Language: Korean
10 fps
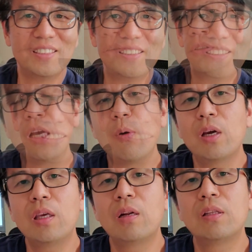그래서
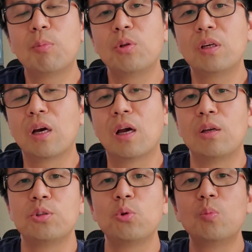상황이 이렇다 보니까
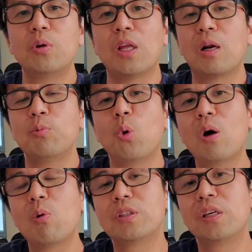저도 뭐 나름
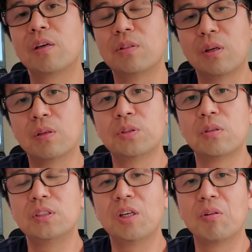노하우가 생겨서
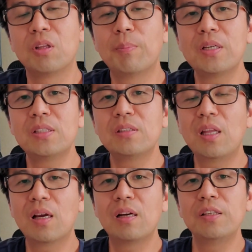저는 이제 어떤 방식을
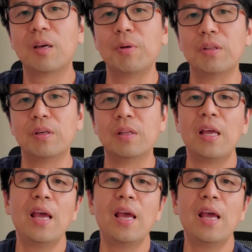택하느냐 하면은